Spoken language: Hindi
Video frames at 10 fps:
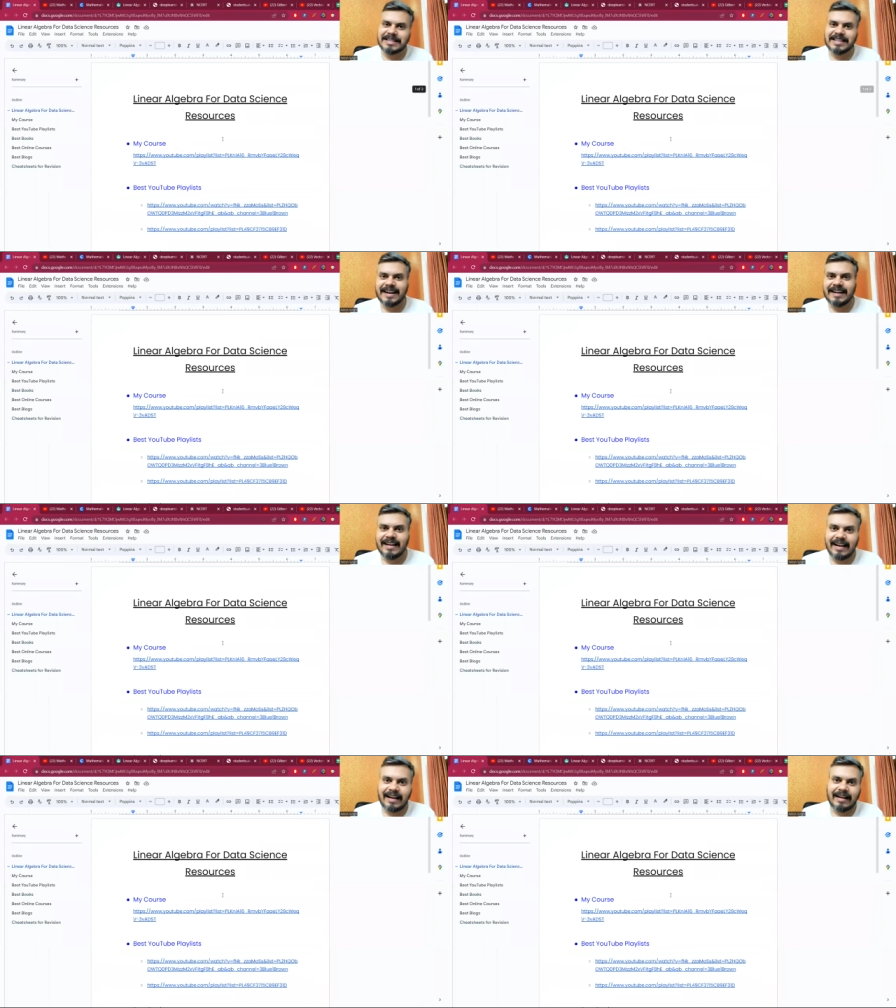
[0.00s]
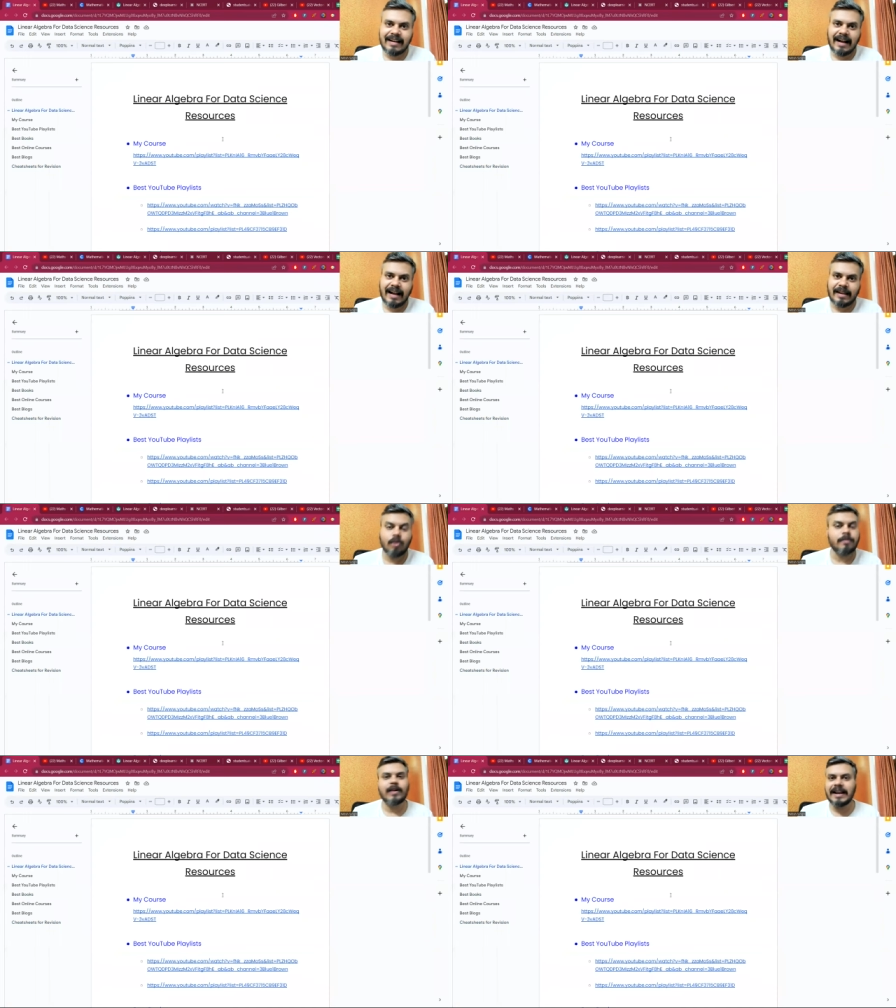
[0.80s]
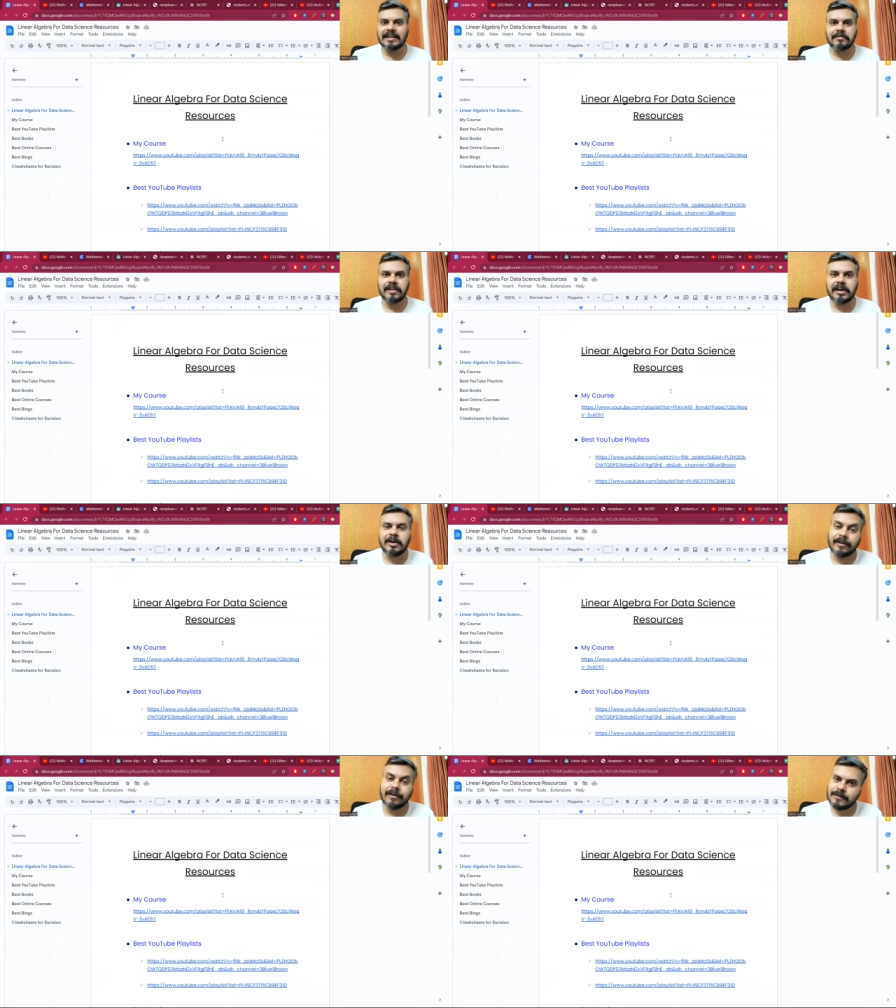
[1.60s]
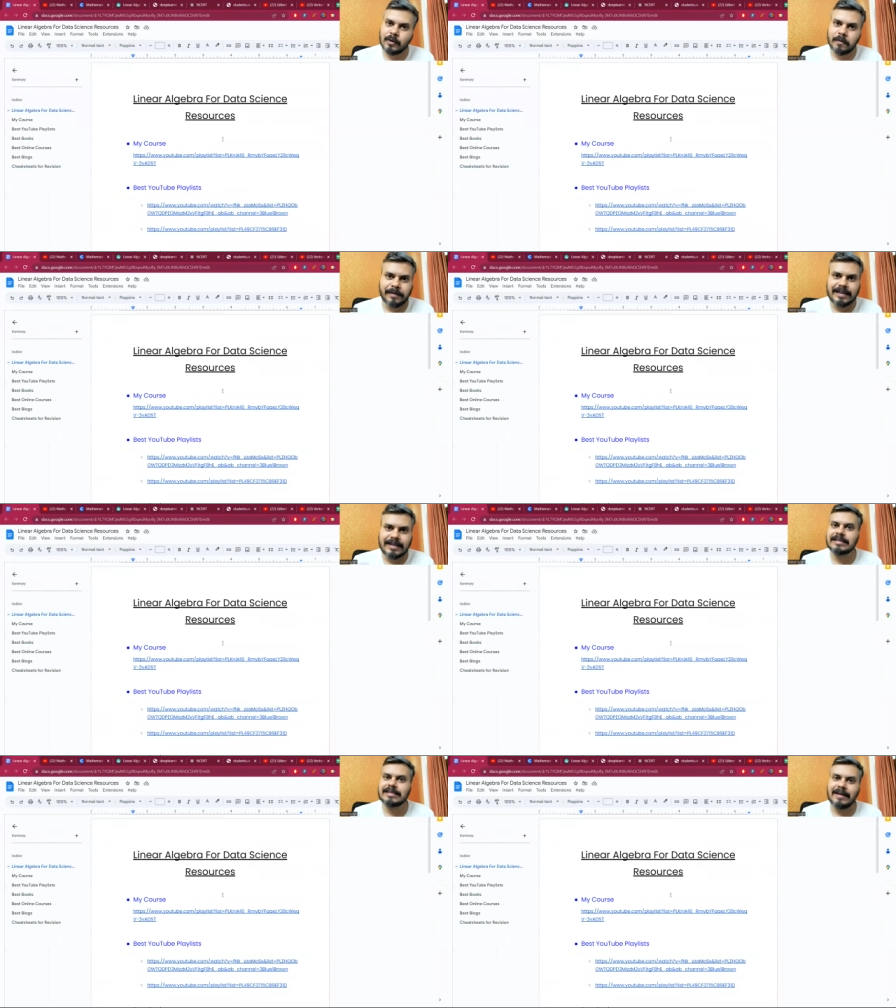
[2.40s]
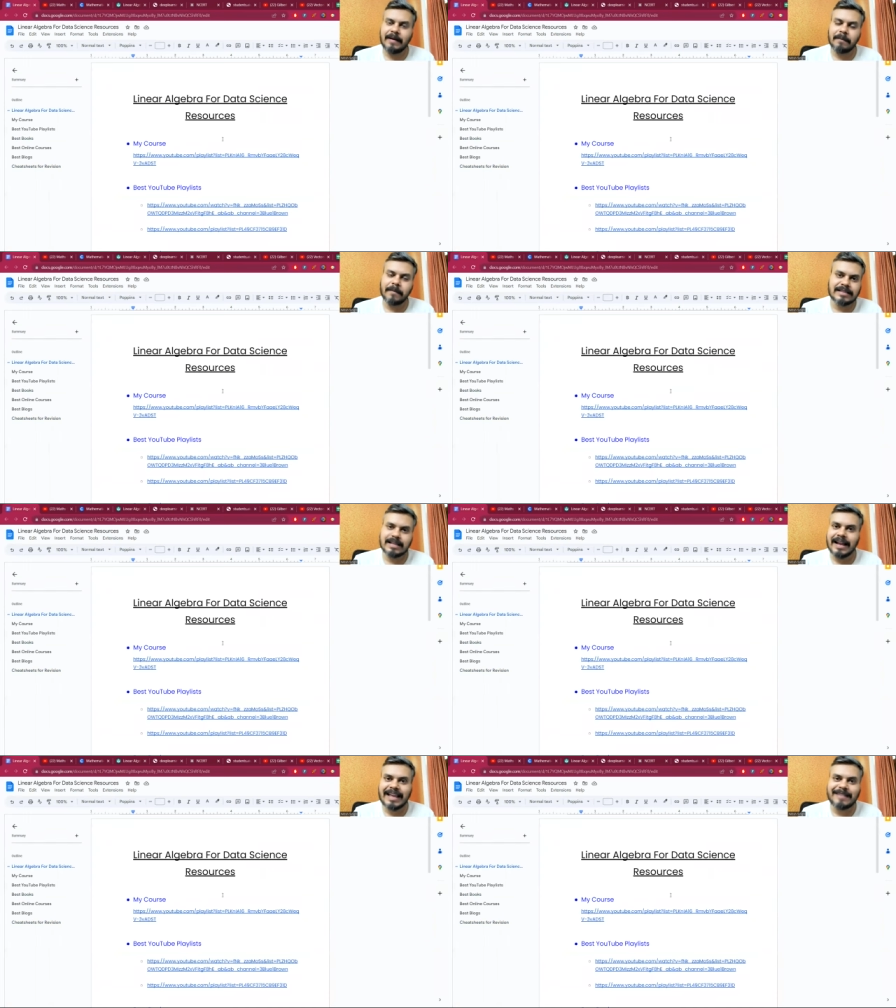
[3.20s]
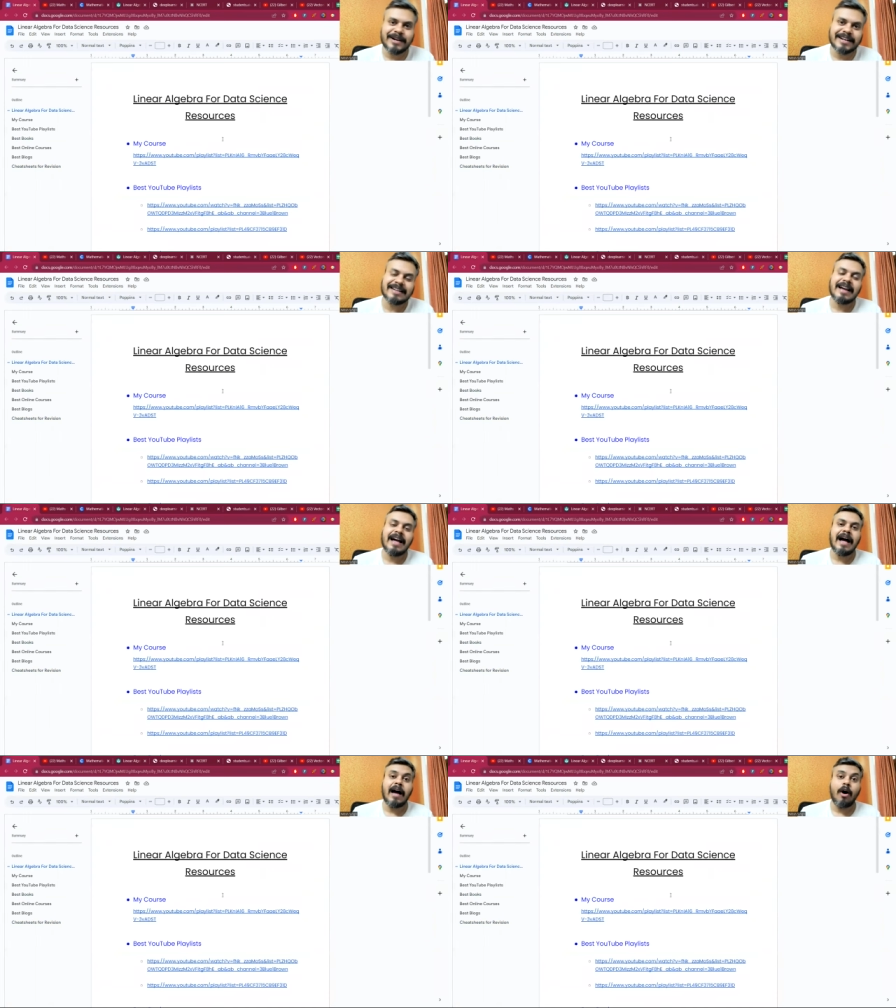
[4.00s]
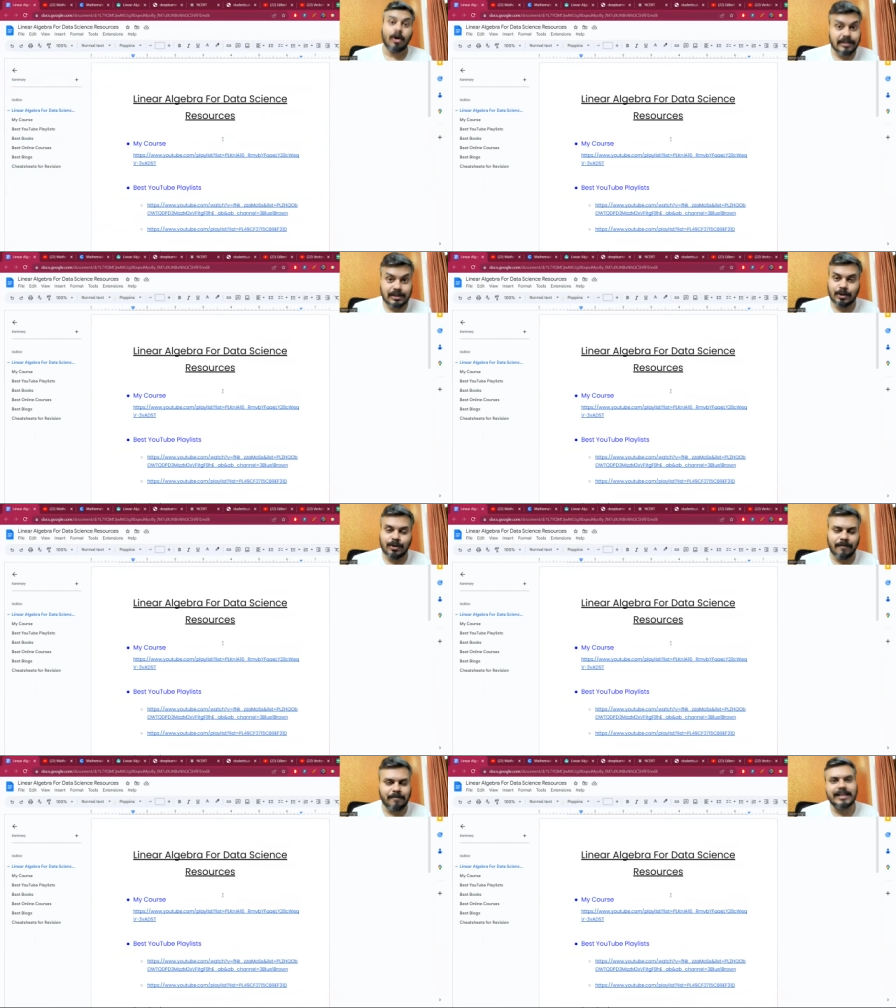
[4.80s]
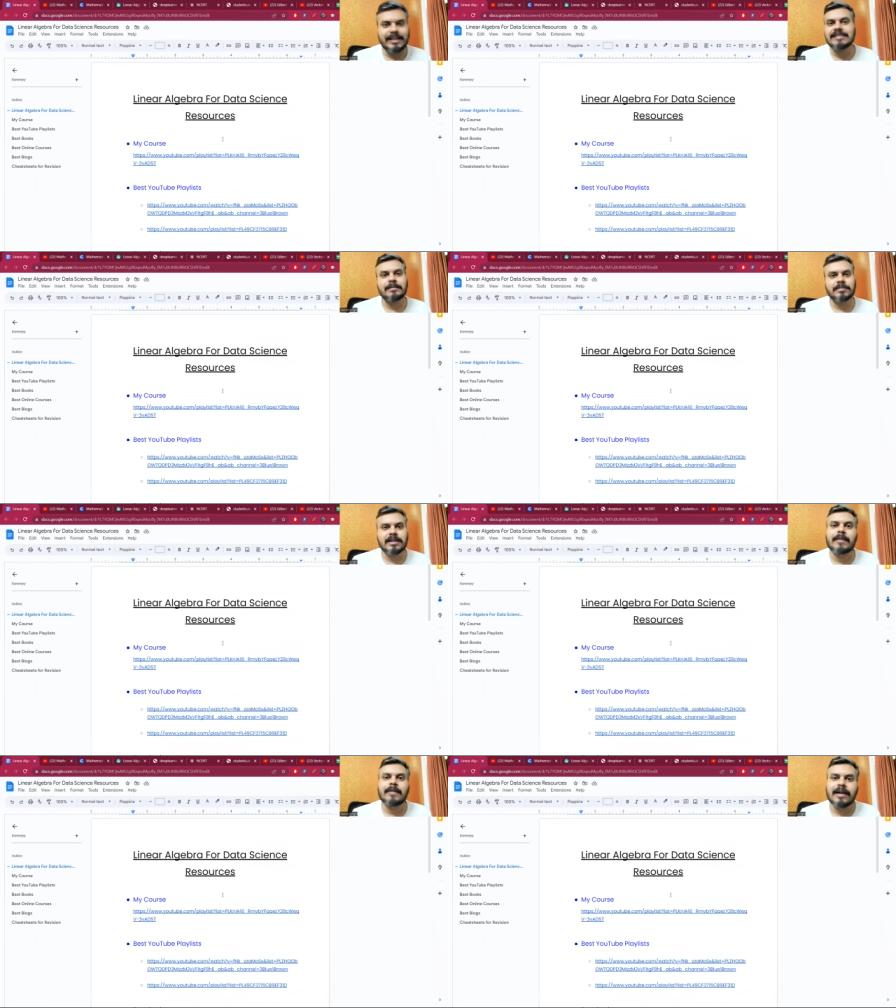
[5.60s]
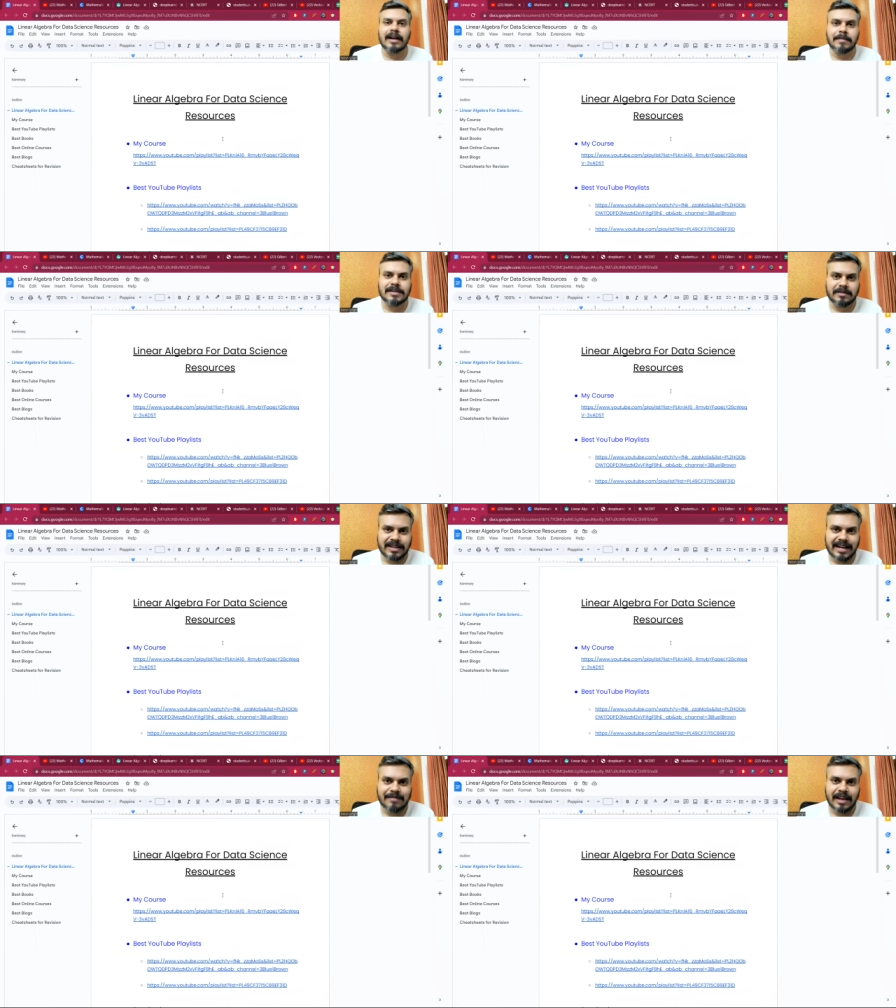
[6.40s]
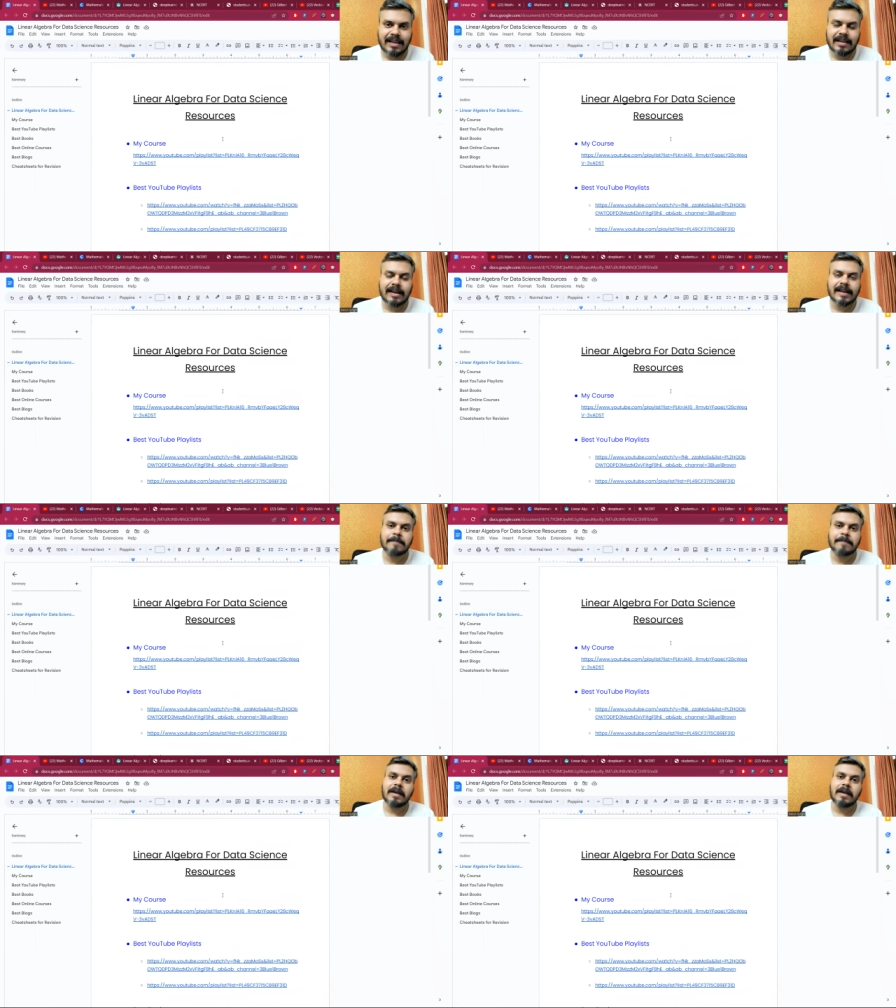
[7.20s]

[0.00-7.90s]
माय साइड आई होप यू लाइक द वीडियो इफ सो प्लीज प्रेस द लाइक बटन ऑल्सो प्लीज सब्सक्राइब अगर आपने सब्सक्राइब नहीं किया है